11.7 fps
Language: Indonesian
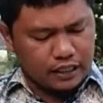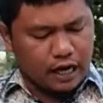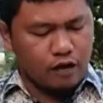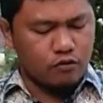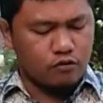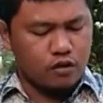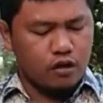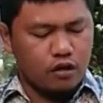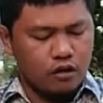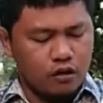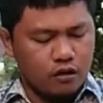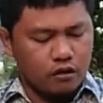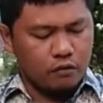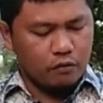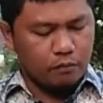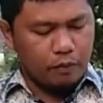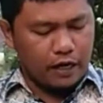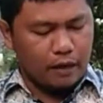engkau
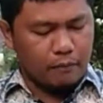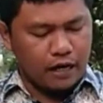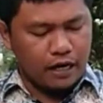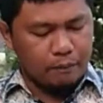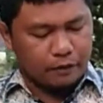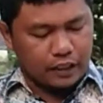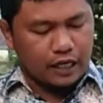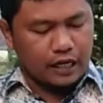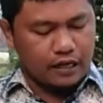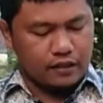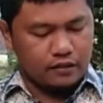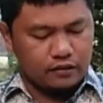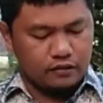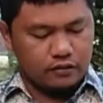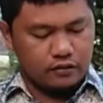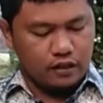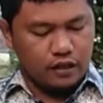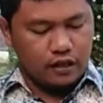pada malapetaka
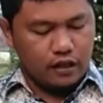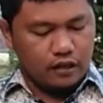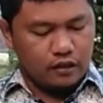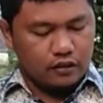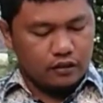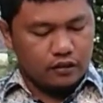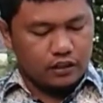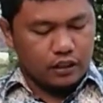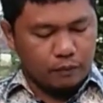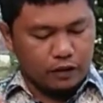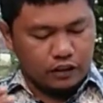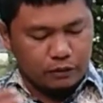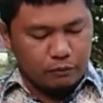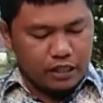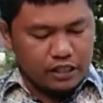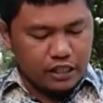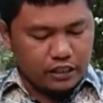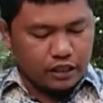seperti
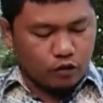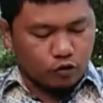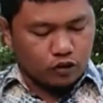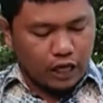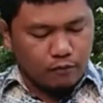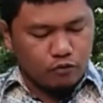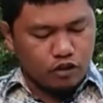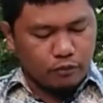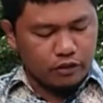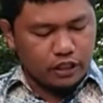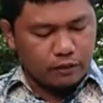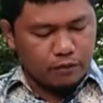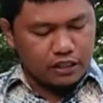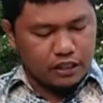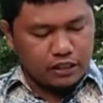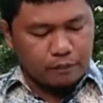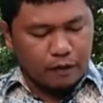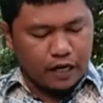banyaknya kotamu, demikian
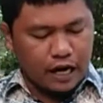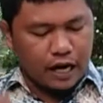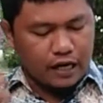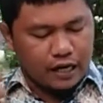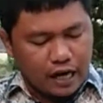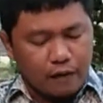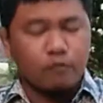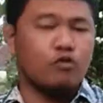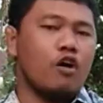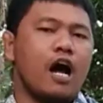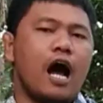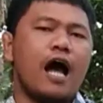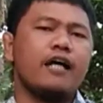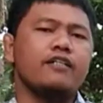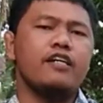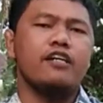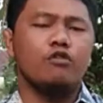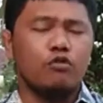banyaknya para allahmu. Hai
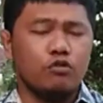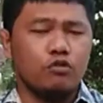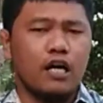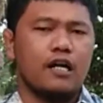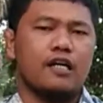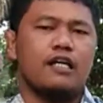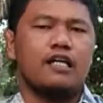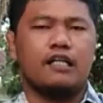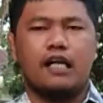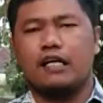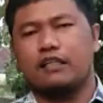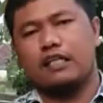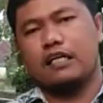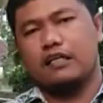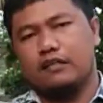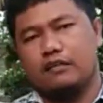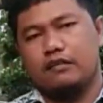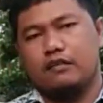Yehuda, kata
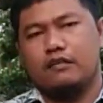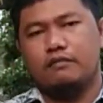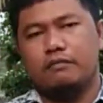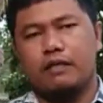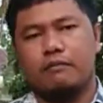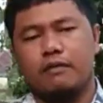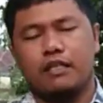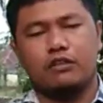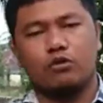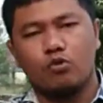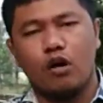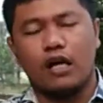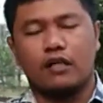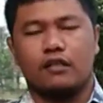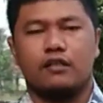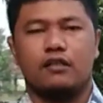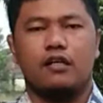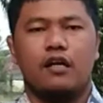firman Tuhan.
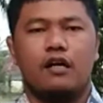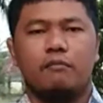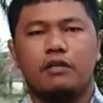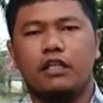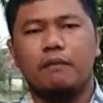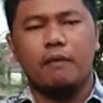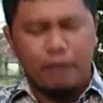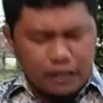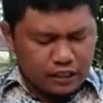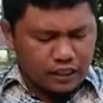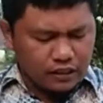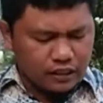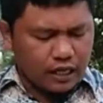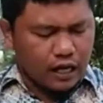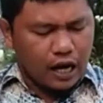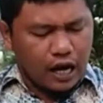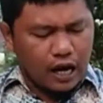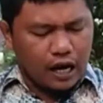Betapa banyaknya
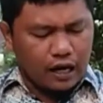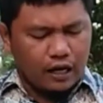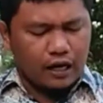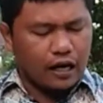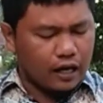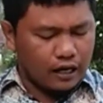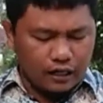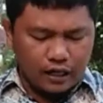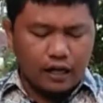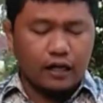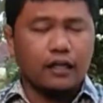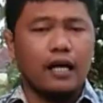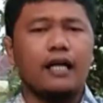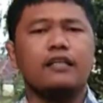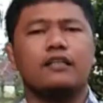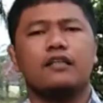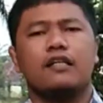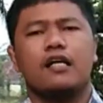Allah-Allah
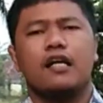lain.